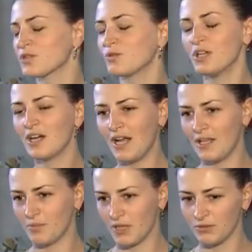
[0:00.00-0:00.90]
просто
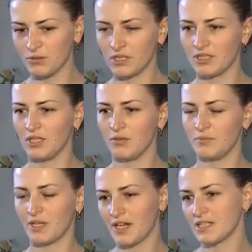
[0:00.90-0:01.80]
уникальный продукт –
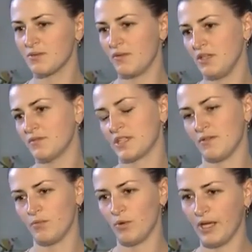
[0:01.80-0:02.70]
это пирга с добавлением
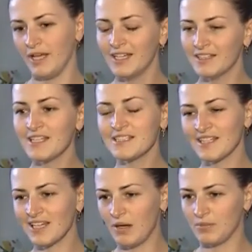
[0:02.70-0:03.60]
восковой моли.
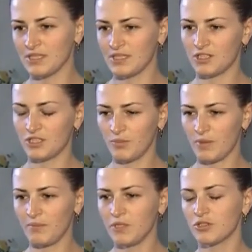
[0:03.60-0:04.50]
300 грамм достаточно
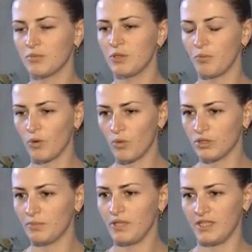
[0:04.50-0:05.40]
пропить, чтобы на
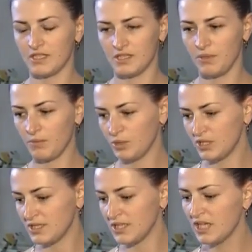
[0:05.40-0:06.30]
полгода поднять себе
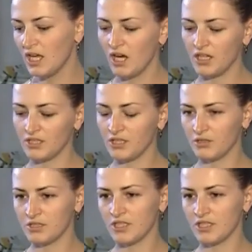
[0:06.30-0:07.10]
иммунитет. Она дает